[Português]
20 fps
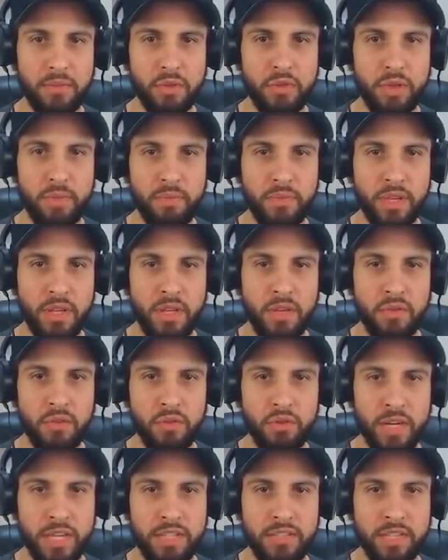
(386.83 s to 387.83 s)
Onde? Vou
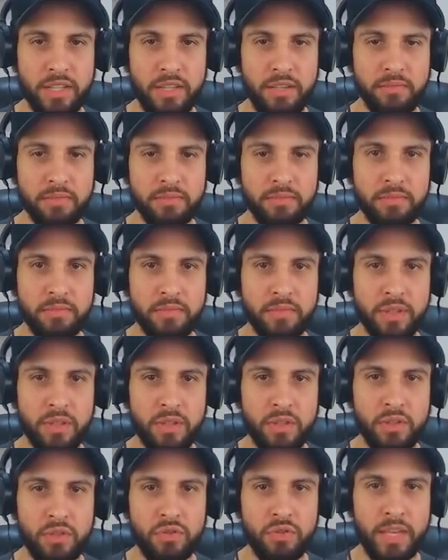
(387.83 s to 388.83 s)
jogar isso aqui.
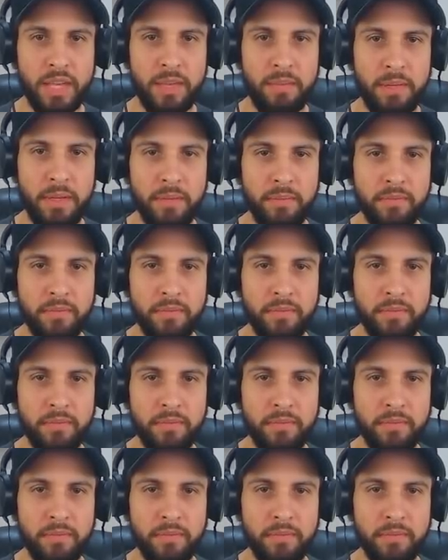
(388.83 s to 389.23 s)
Joguei em mim.